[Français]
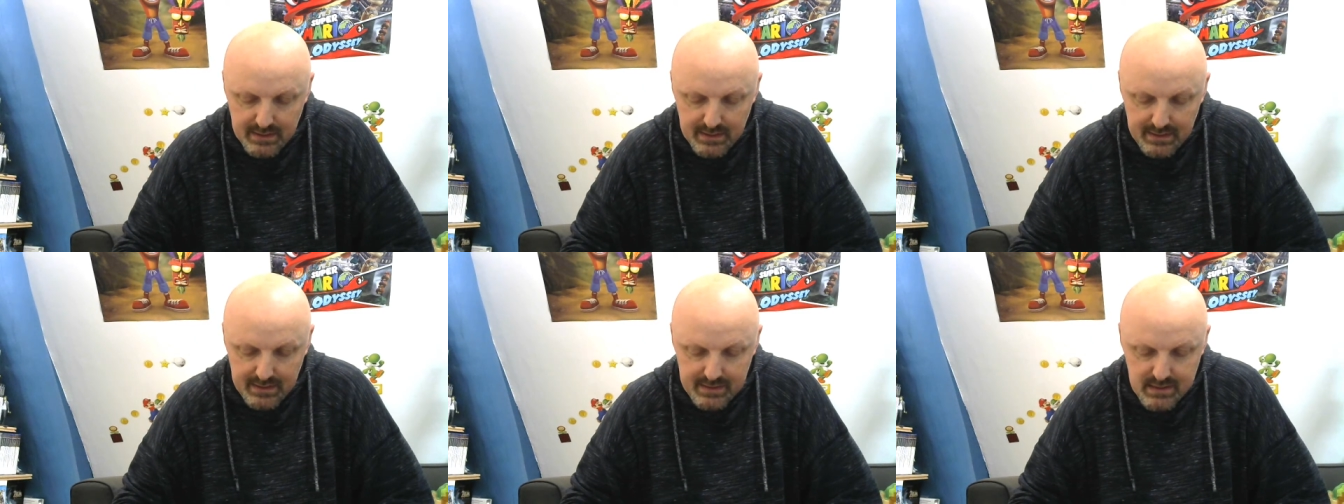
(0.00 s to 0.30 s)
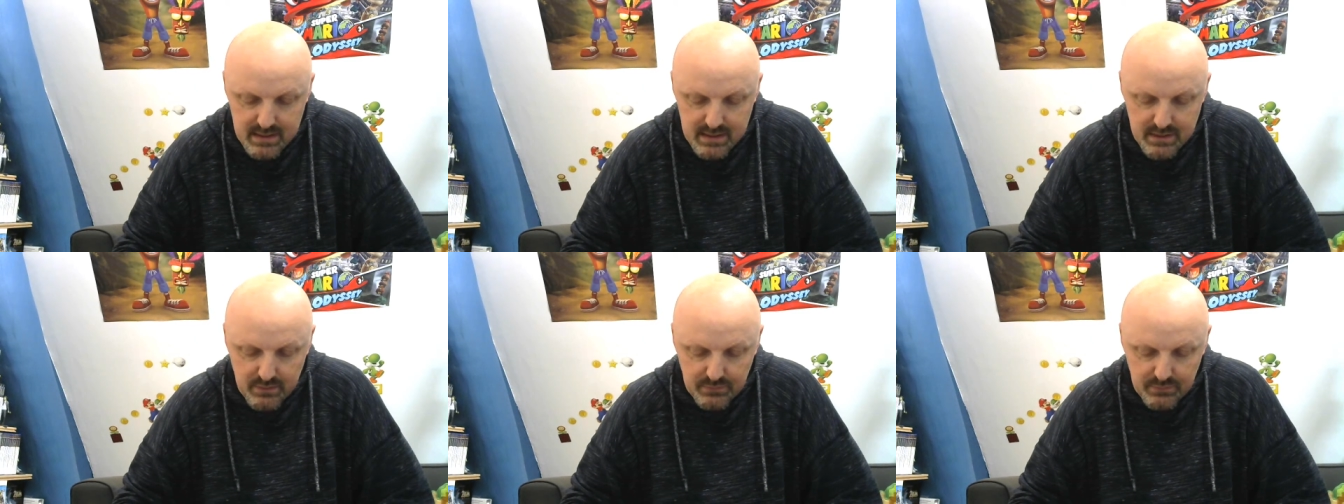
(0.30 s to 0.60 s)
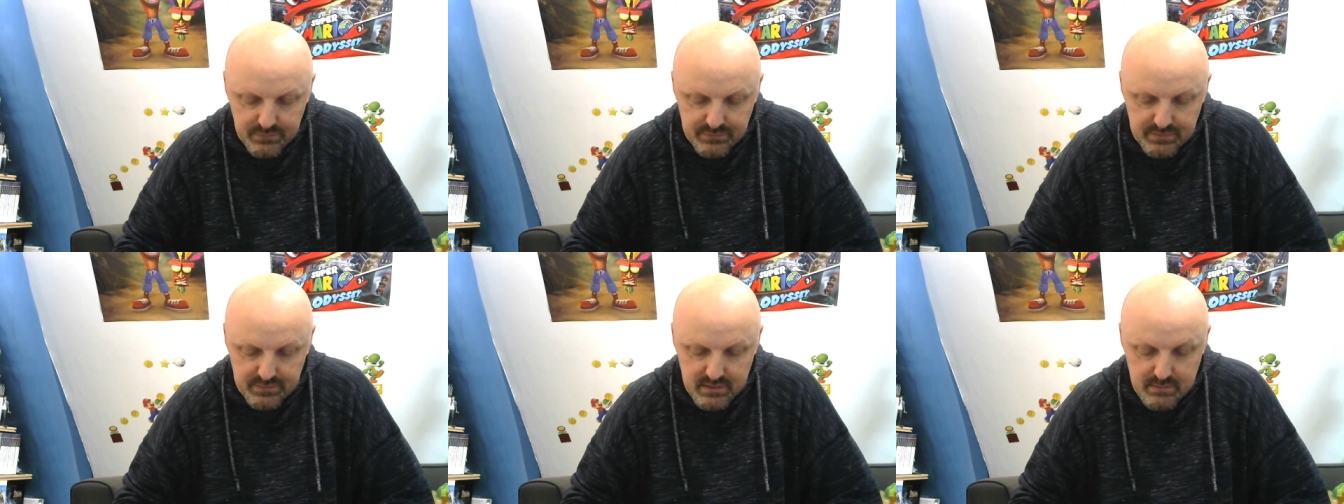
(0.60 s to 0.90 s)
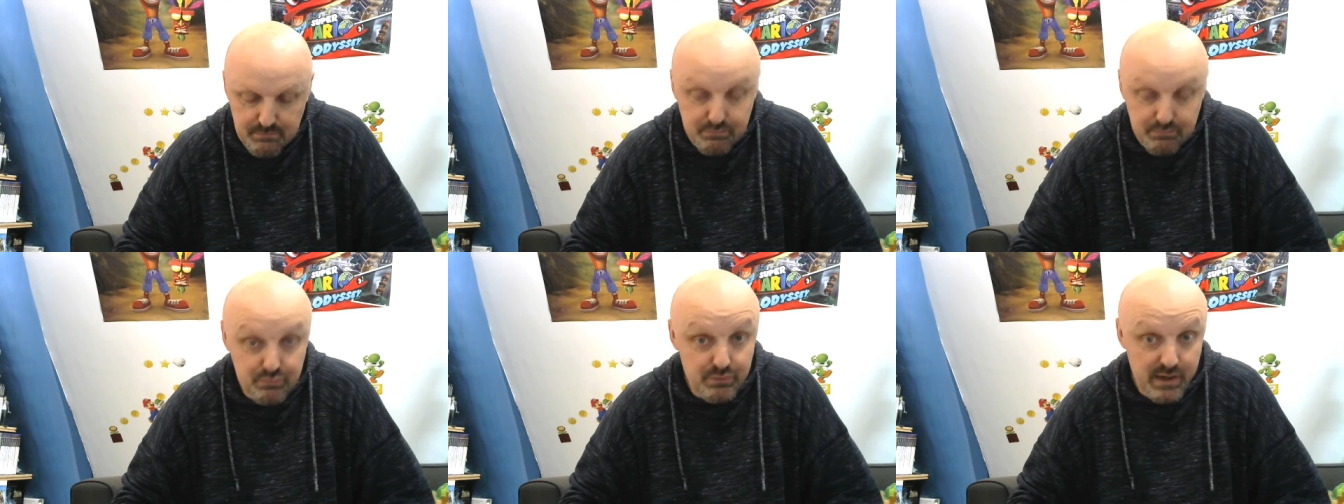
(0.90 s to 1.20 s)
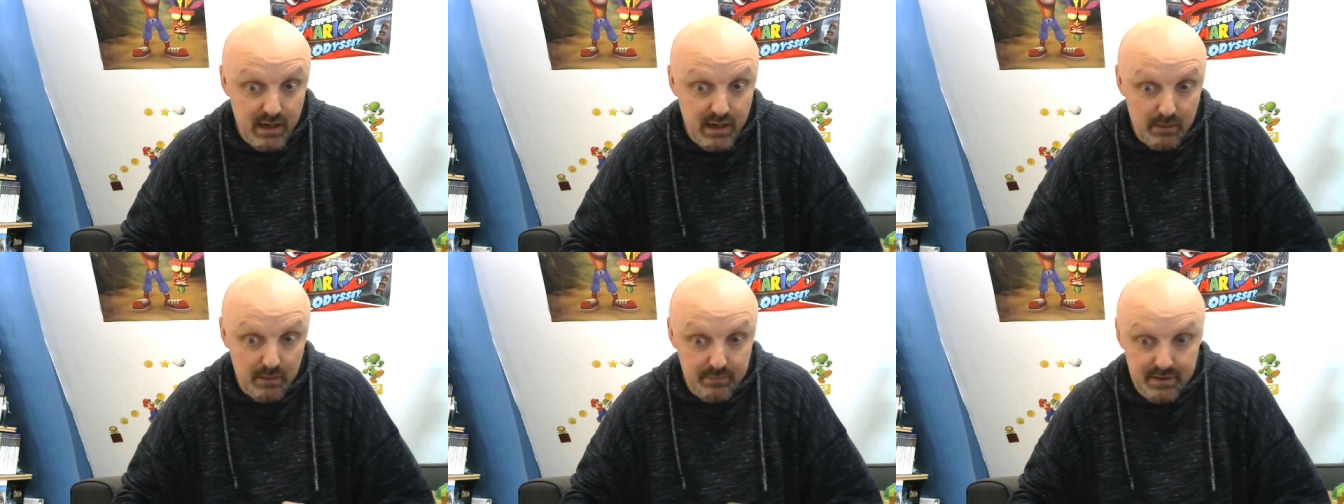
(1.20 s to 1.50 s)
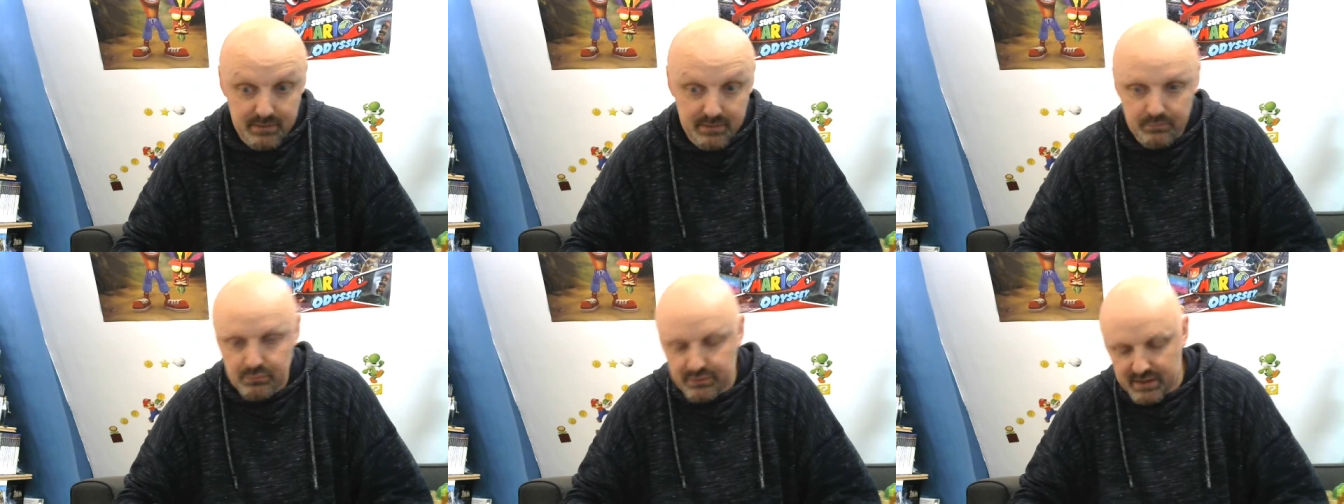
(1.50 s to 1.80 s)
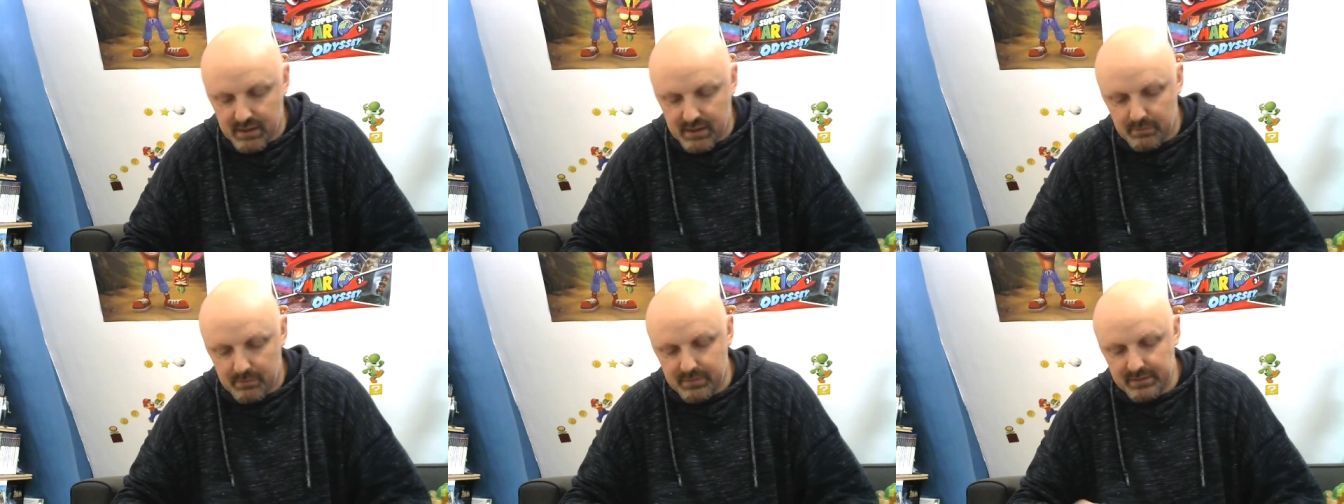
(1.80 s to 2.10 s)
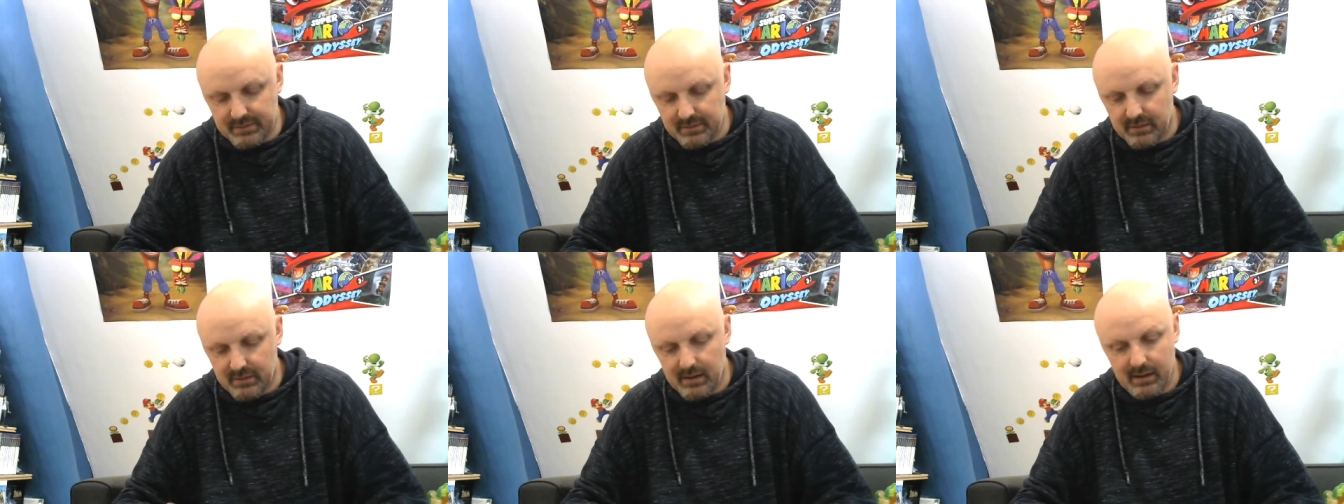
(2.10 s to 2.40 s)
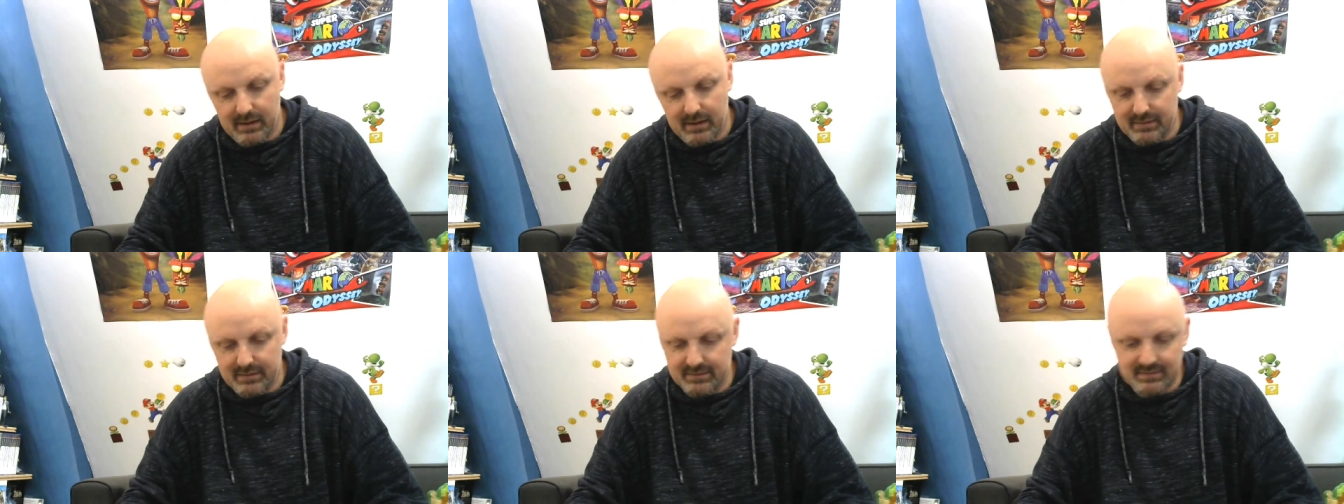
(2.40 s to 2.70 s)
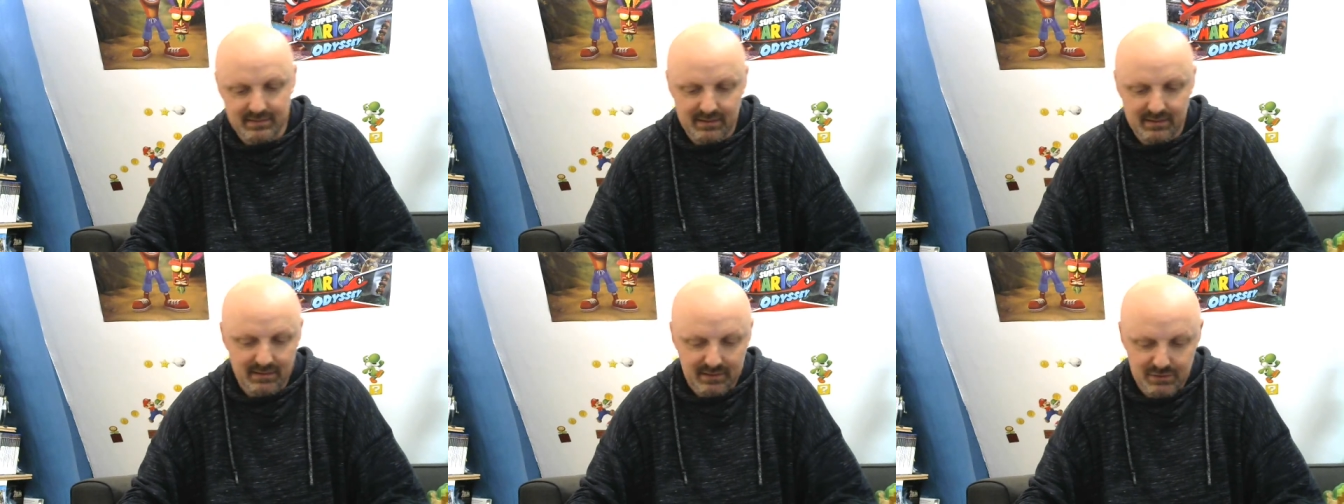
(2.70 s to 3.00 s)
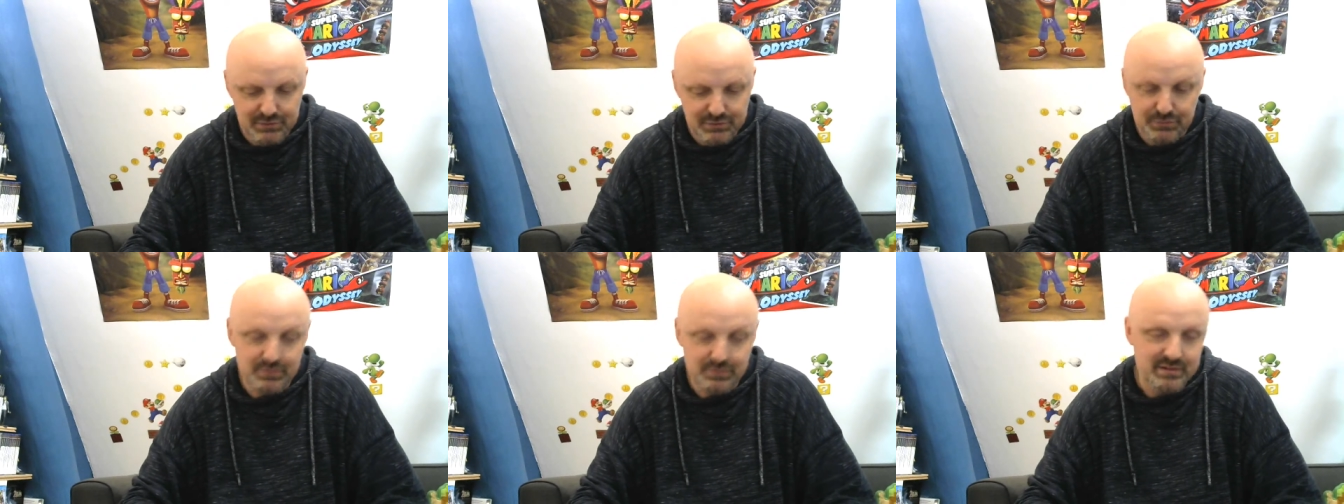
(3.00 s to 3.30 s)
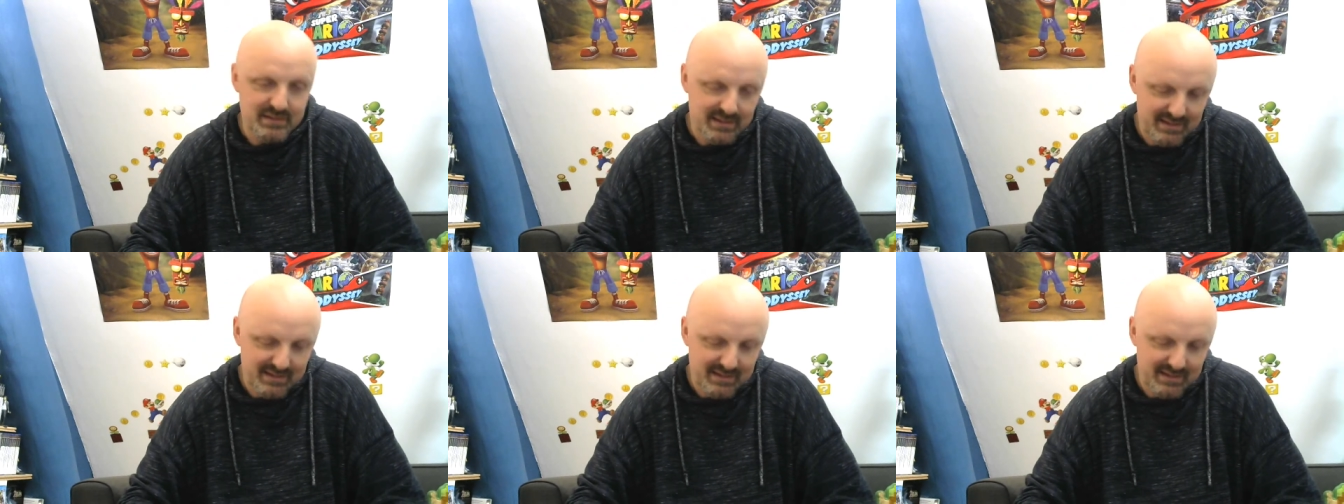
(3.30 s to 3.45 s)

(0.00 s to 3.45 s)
et il y a aussi Boogerman. Boogerman, ah, c'est un jeu,